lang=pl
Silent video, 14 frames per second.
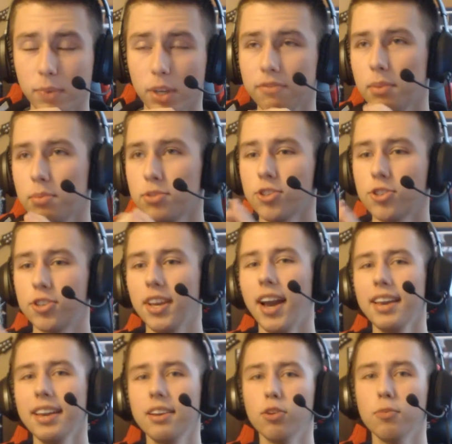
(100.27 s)
Powiem wam szczerze,
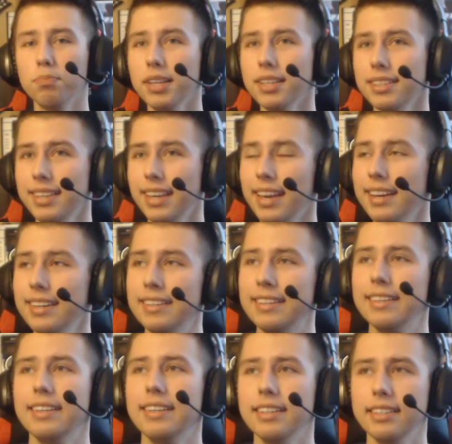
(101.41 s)
ja ich kompletnie
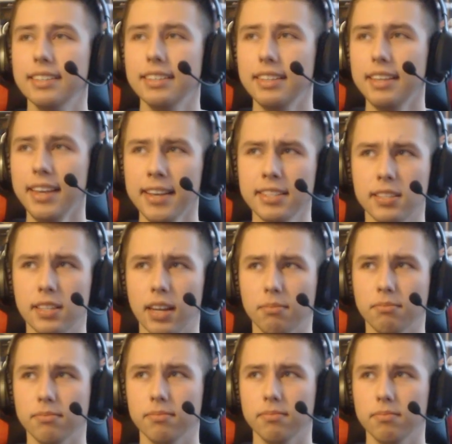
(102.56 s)
e, nie
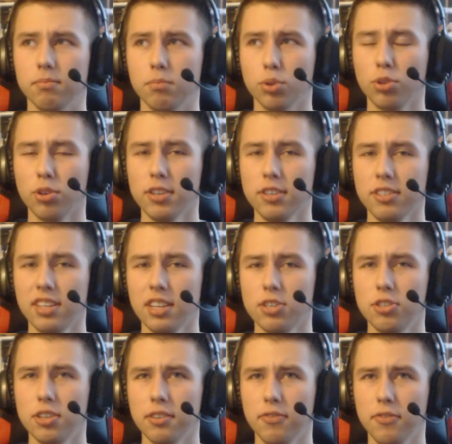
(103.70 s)
znam, bo to
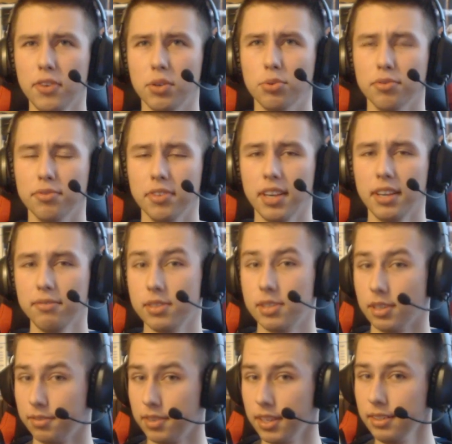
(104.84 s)
jesteście wy głównie,
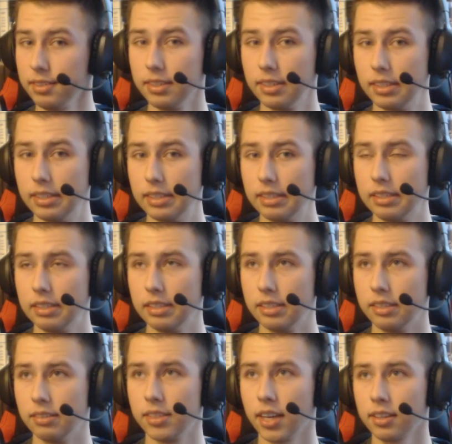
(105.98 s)
widzowie.
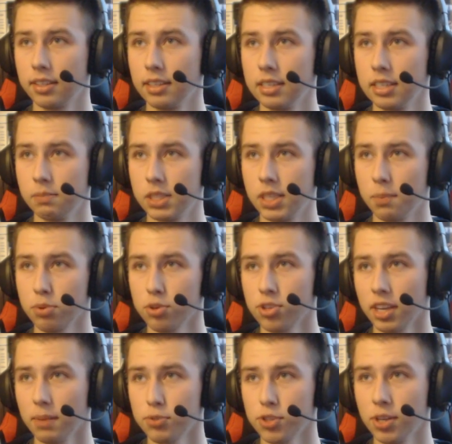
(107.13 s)
Tak te
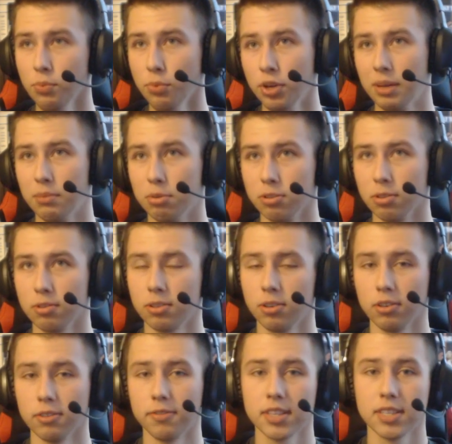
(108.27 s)
zaproszenia przyjmuję, bo to
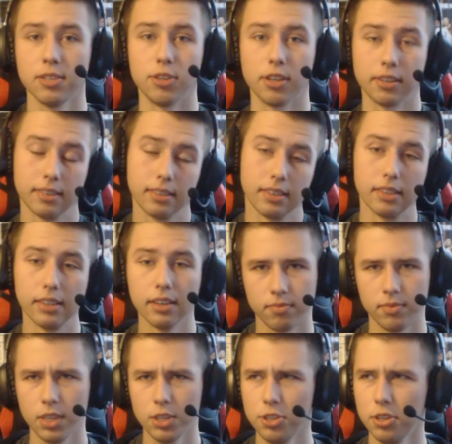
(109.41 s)
tylko od was idzie.
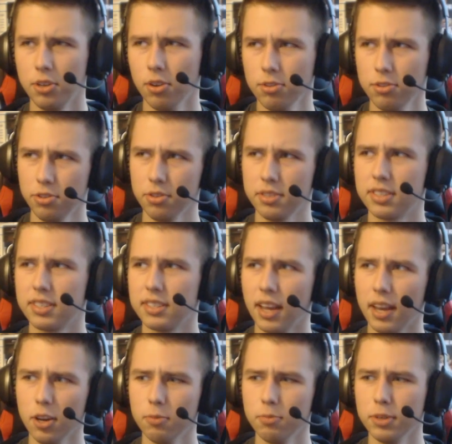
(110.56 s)
Jeśli chodzi o
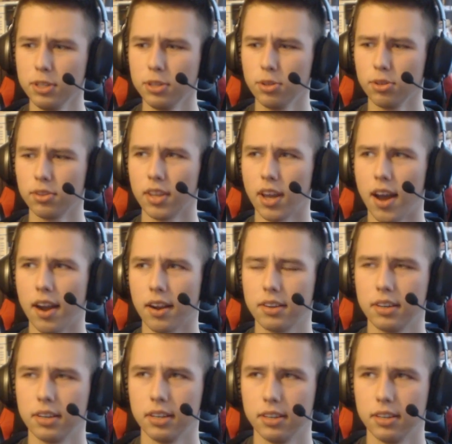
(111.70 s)
znajomych, to tak.